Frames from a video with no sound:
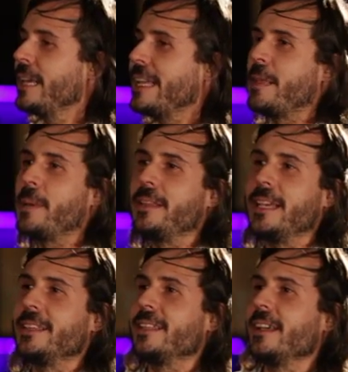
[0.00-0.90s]

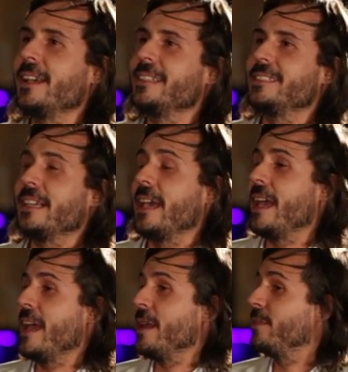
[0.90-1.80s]
Independiente
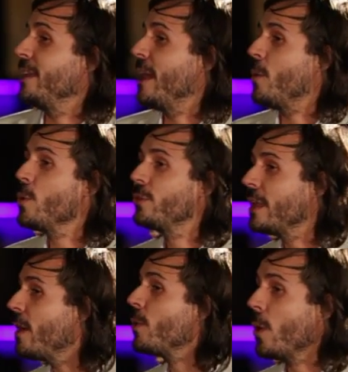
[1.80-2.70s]
eh, si le
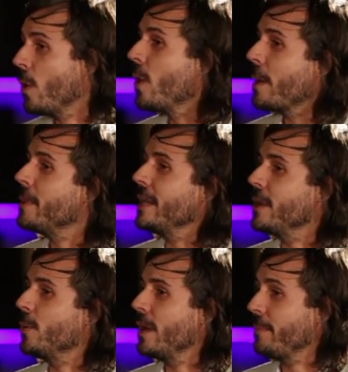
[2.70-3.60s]
gusta o no la
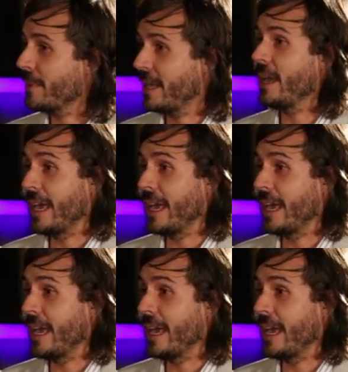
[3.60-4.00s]
película, que